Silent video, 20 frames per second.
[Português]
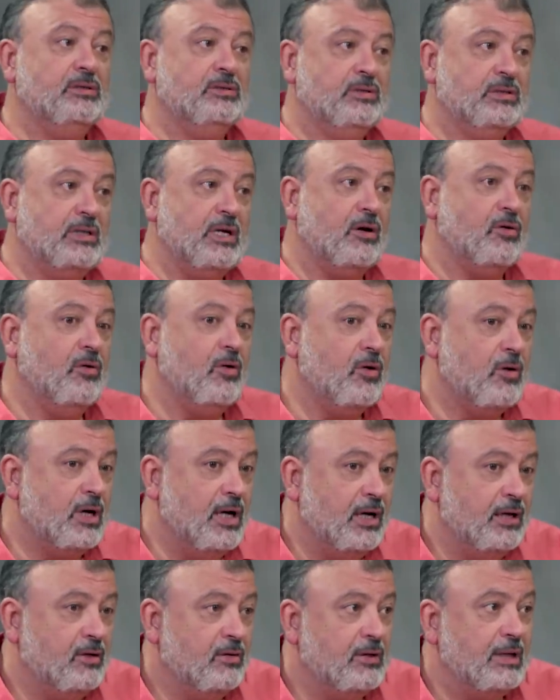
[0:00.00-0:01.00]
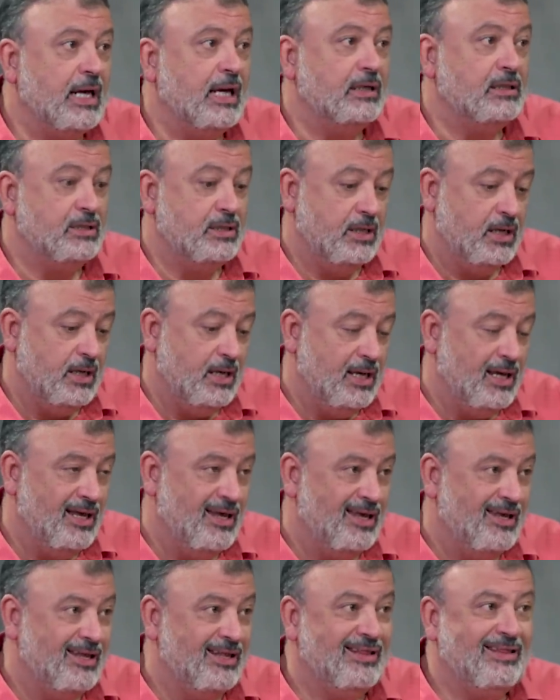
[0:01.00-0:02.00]
isso que você está colocando, Tati.
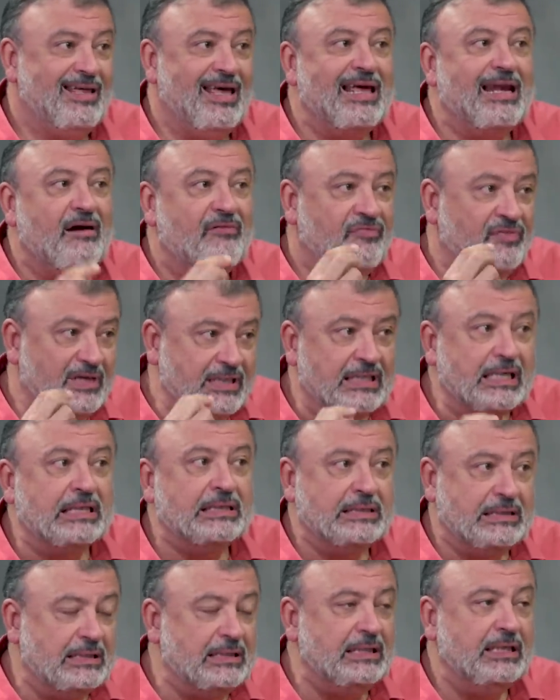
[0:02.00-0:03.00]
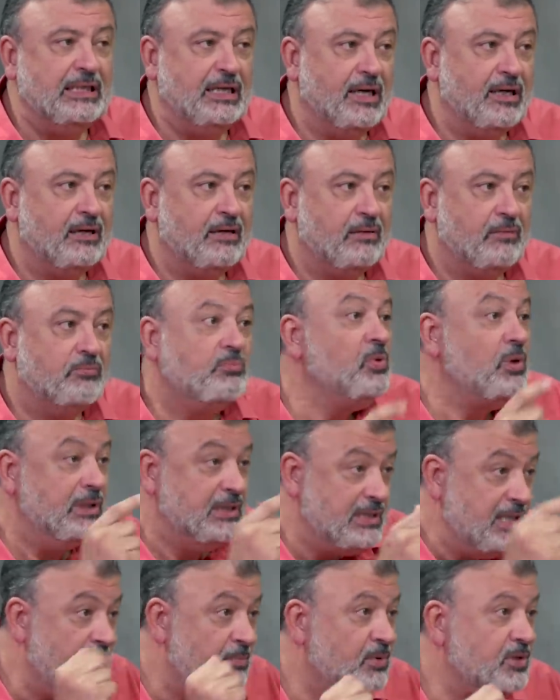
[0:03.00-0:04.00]
Ter a fantasia, por
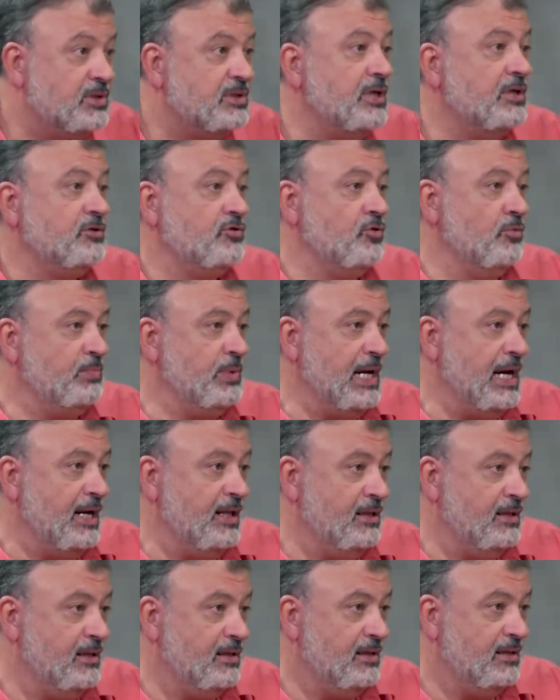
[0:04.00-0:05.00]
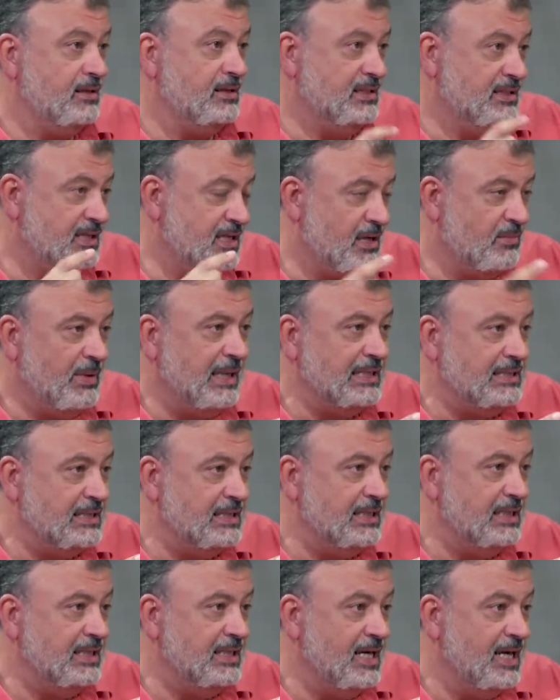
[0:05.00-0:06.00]
exemplo, de ser estuprada, de ser
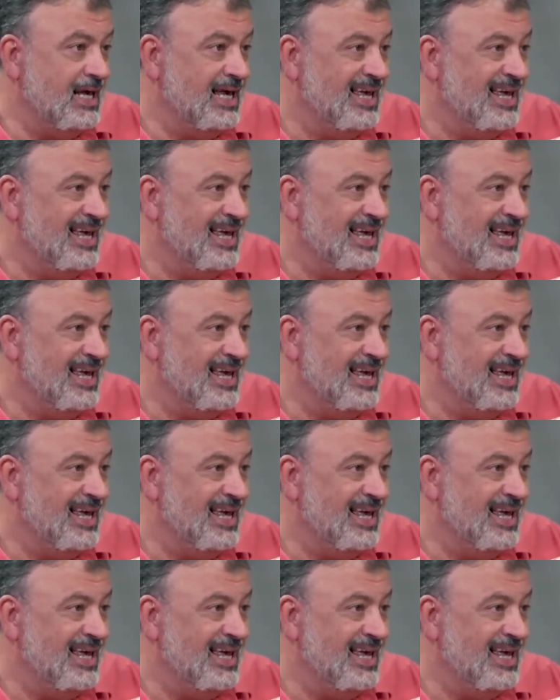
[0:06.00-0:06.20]
batida,